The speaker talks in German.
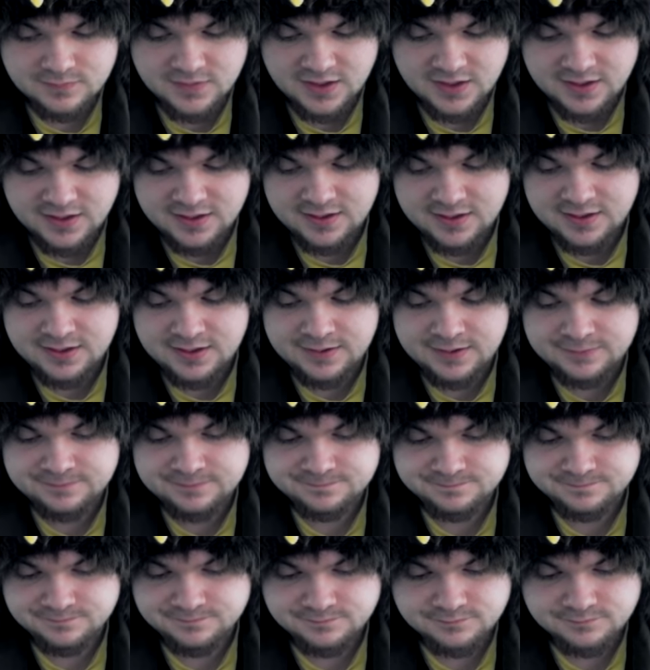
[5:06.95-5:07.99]
Ähm,
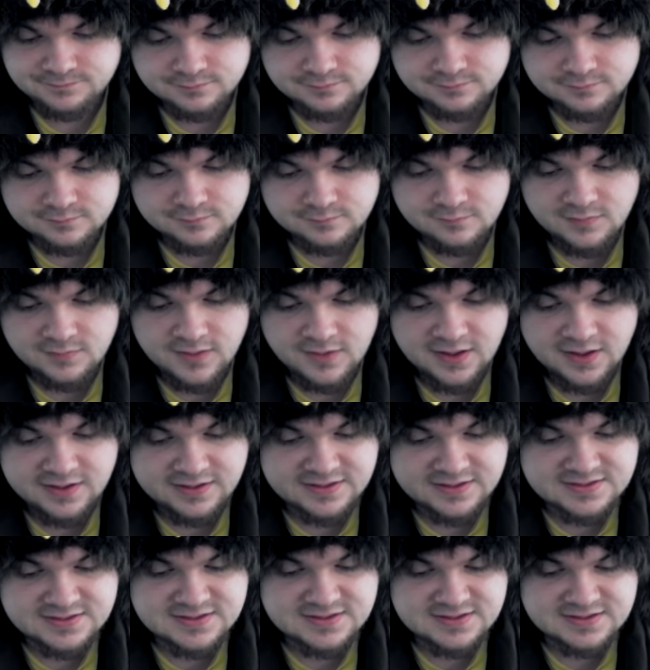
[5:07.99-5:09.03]
das
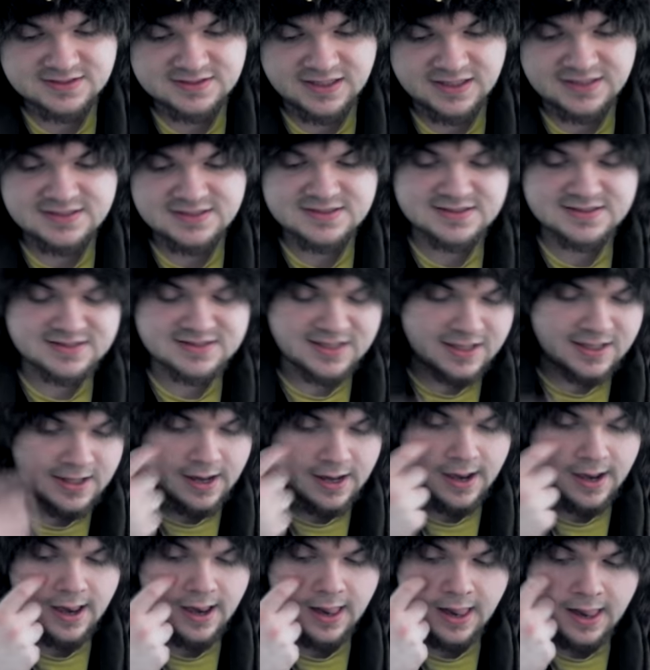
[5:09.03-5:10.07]
ist ganz äh,
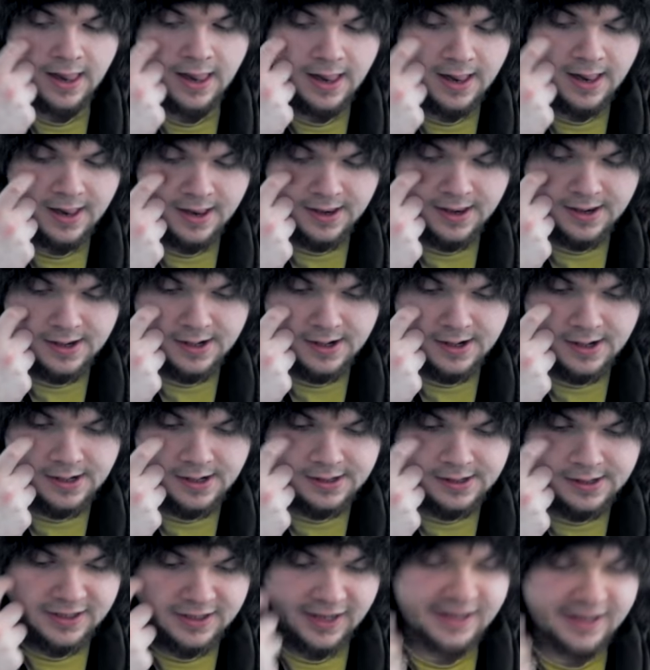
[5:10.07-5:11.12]

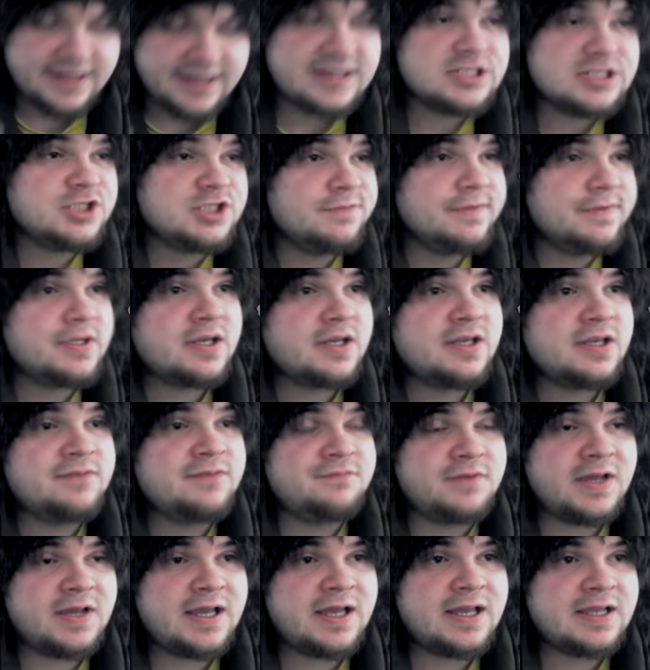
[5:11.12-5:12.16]
eine schwere
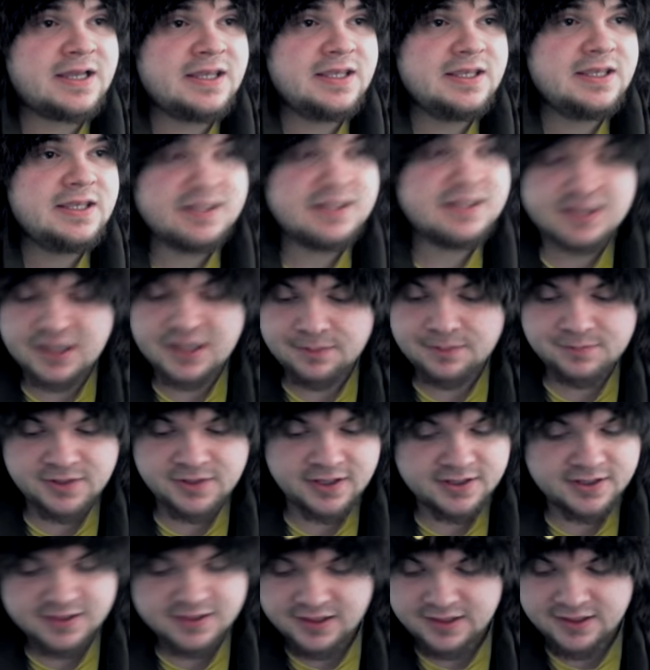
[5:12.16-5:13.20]
Frage, ich habe
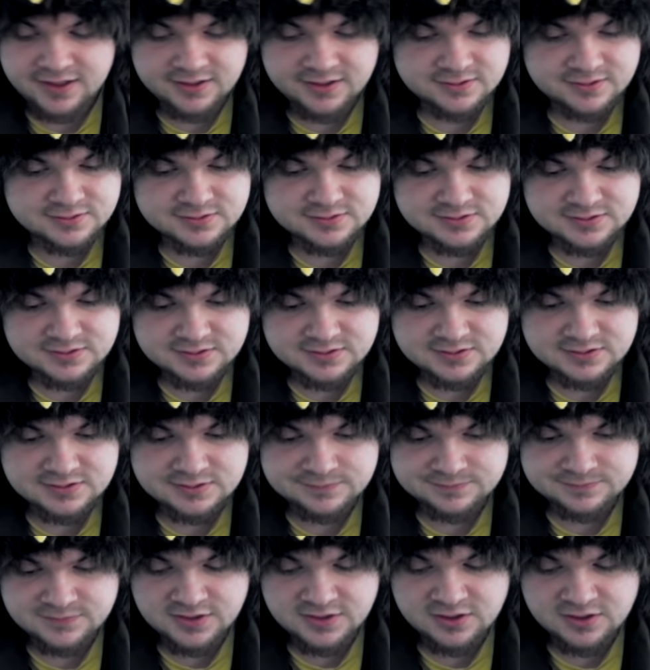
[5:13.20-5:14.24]
keine Ahnung. Ähm,
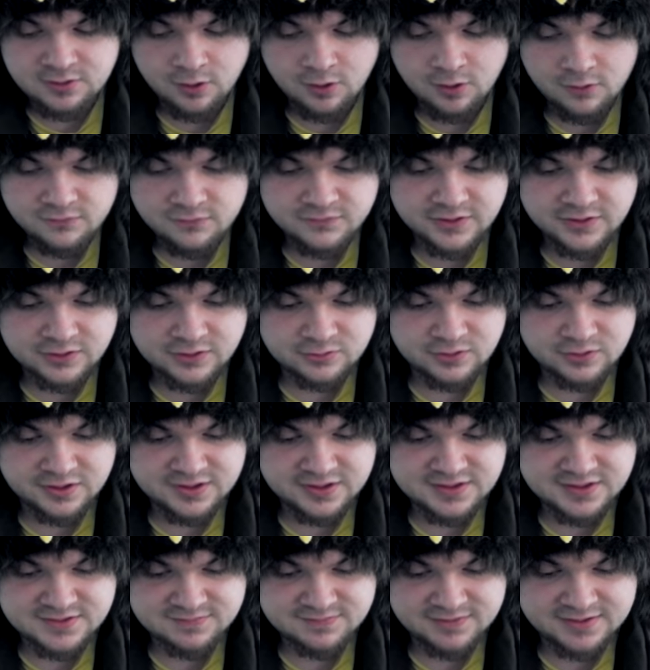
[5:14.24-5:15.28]
ich hoffe natürlich,
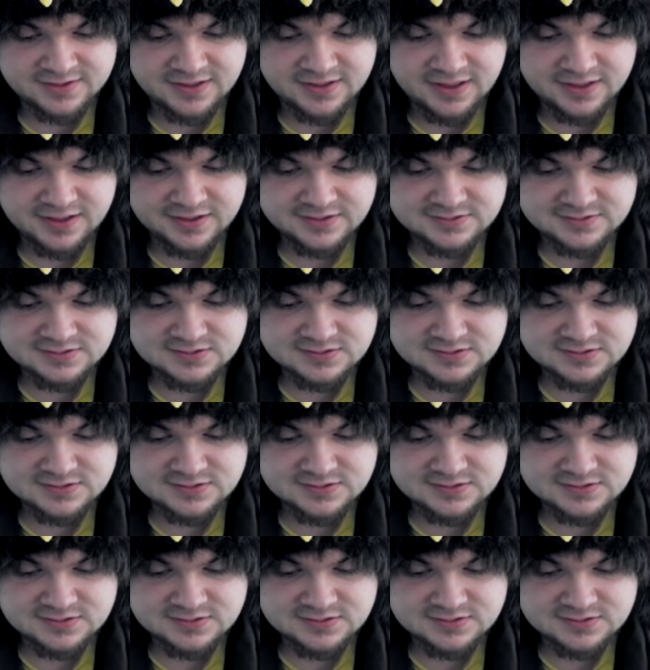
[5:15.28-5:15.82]
es wird reichen.